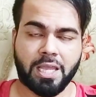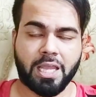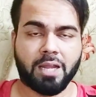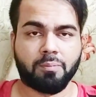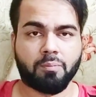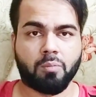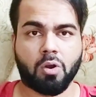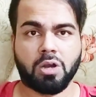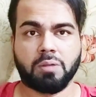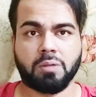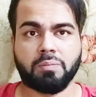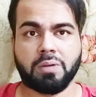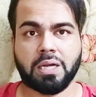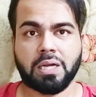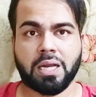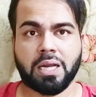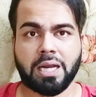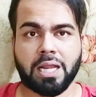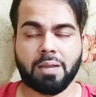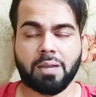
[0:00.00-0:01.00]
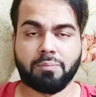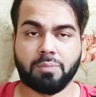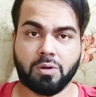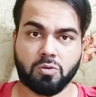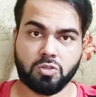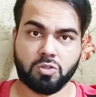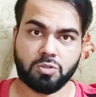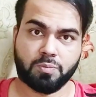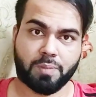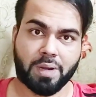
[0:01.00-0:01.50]
एक बॉडी बिल्डर है
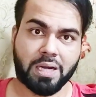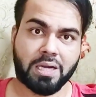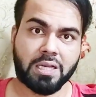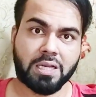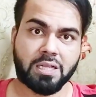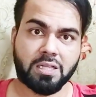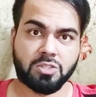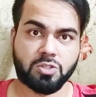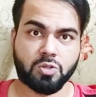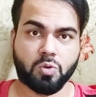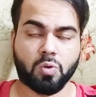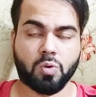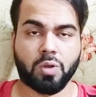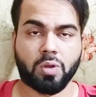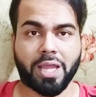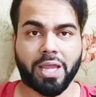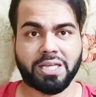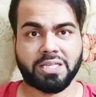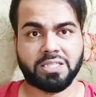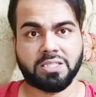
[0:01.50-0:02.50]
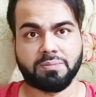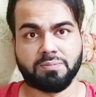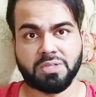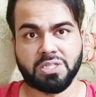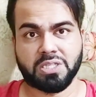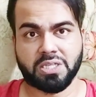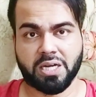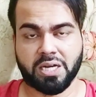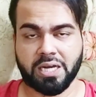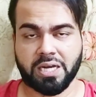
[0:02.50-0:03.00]
मनोज पाटिल जो एक्स
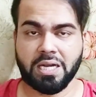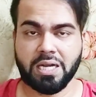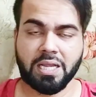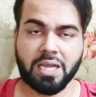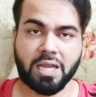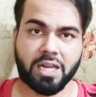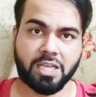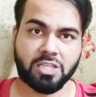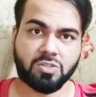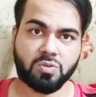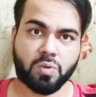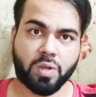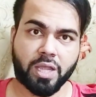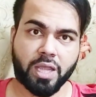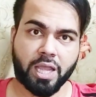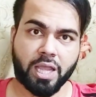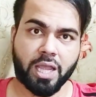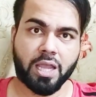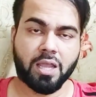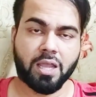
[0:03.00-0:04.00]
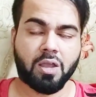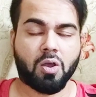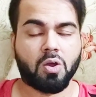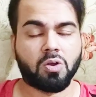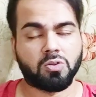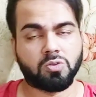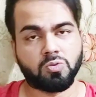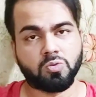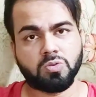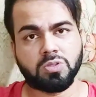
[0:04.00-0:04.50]
मिस्टर इंडिया रह चुके हैं और
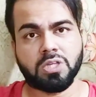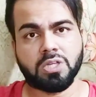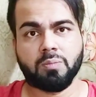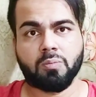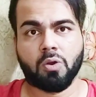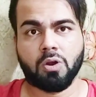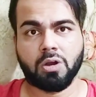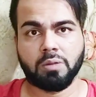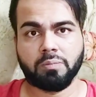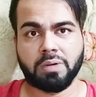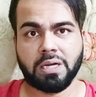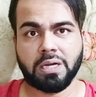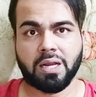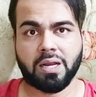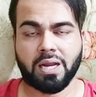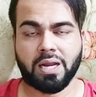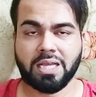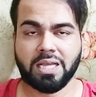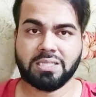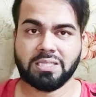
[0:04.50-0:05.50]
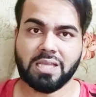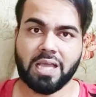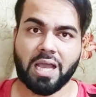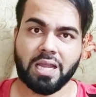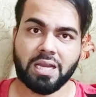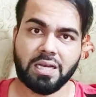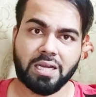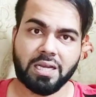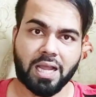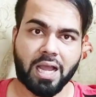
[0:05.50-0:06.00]
दूसरे बॉडी बिल्डर है
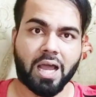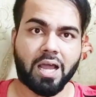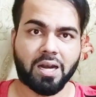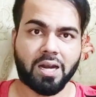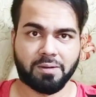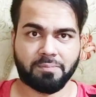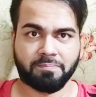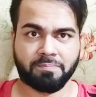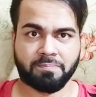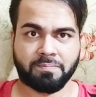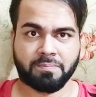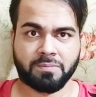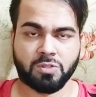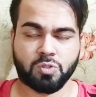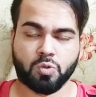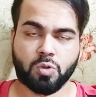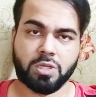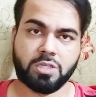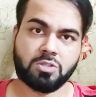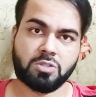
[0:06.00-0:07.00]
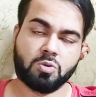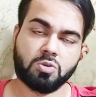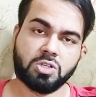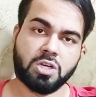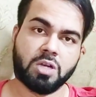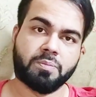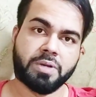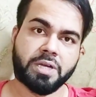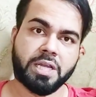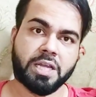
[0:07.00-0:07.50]
साहिल खान जो एक सोशल
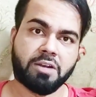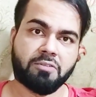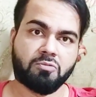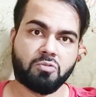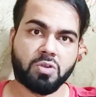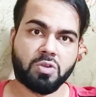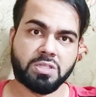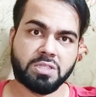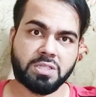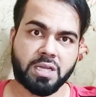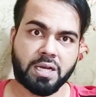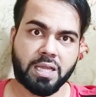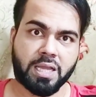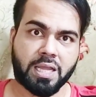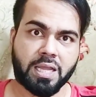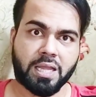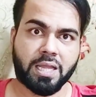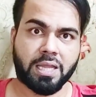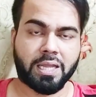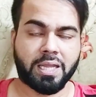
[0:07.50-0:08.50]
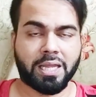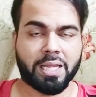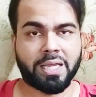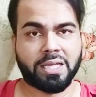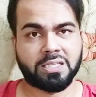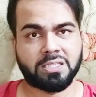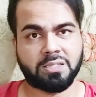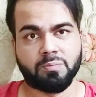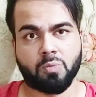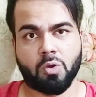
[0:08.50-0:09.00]
मीडिया इन्फ्लुएंसर है एक
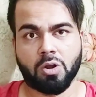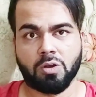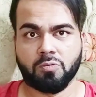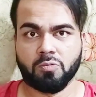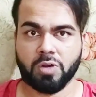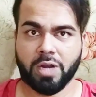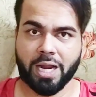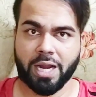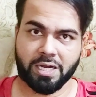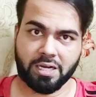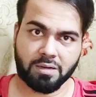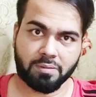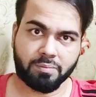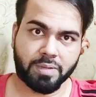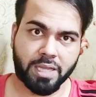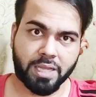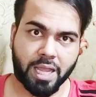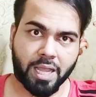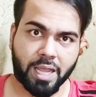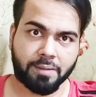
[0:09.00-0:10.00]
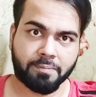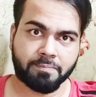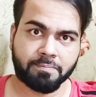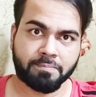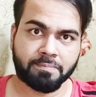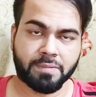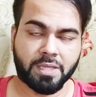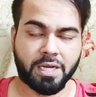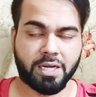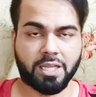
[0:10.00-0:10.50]
एक्स बॉलीवुड एक्टर भी है
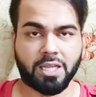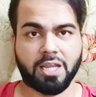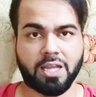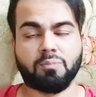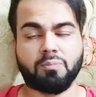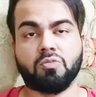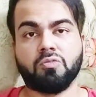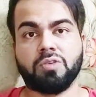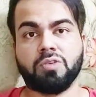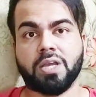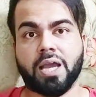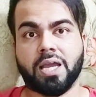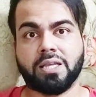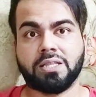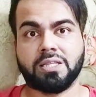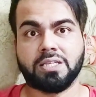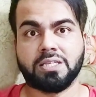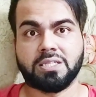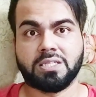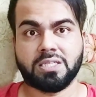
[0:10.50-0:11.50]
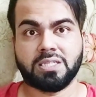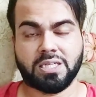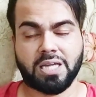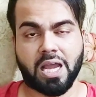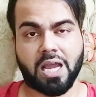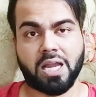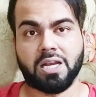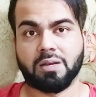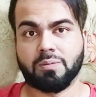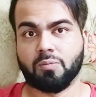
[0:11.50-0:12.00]
इनकी एक मूवी आई थी
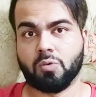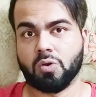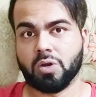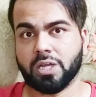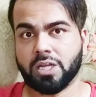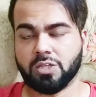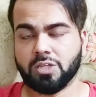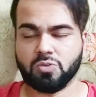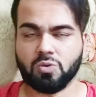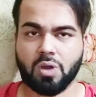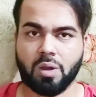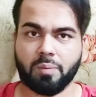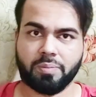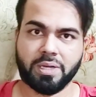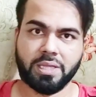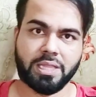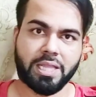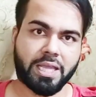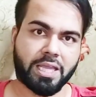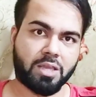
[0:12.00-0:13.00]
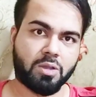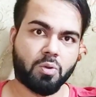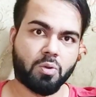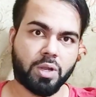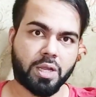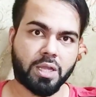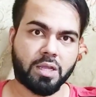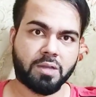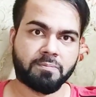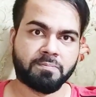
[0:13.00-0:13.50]
स्टाइल बोल के जो आपने देखी
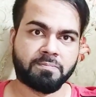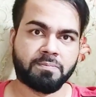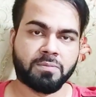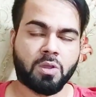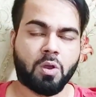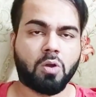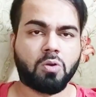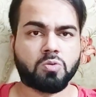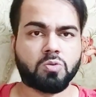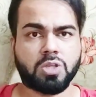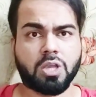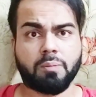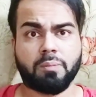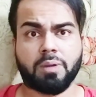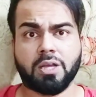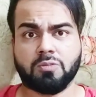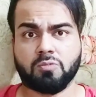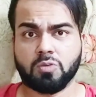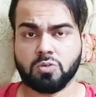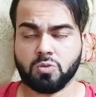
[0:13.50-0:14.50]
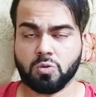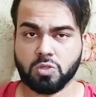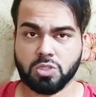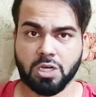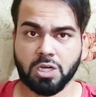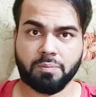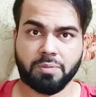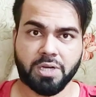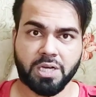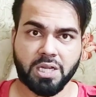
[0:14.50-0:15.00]
होगी और उसके बाद वो सोशल
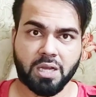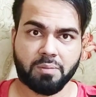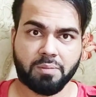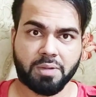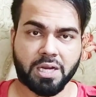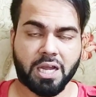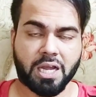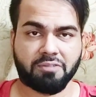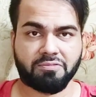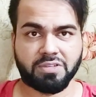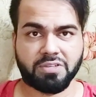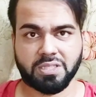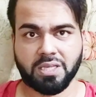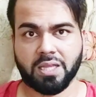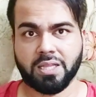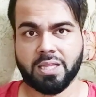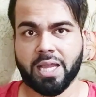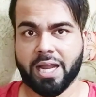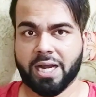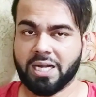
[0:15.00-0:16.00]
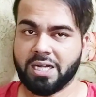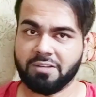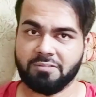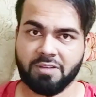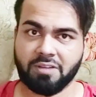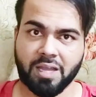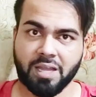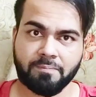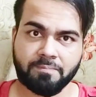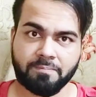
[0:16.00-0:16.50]
मीडिया में काफ़ी ज़्यादा एक्टिव
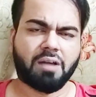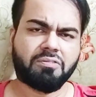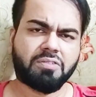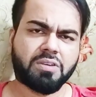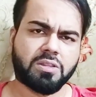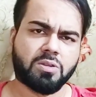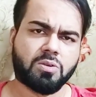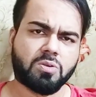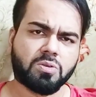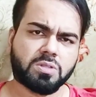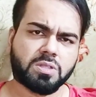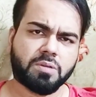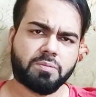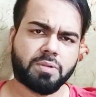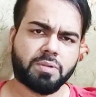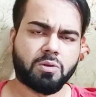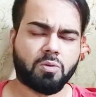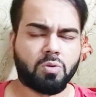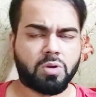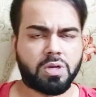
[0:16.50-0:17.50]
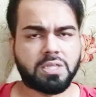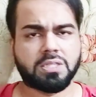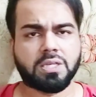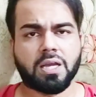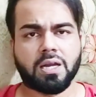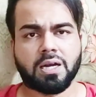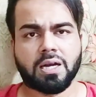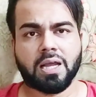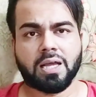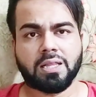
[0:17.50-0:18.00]
है काफ़ी दिनों से मैं नोटिस कर
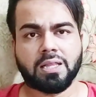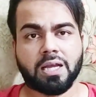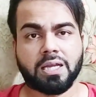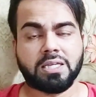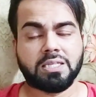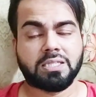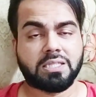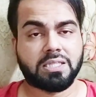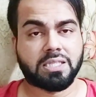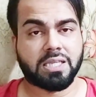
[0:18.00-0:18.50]
रहा था कि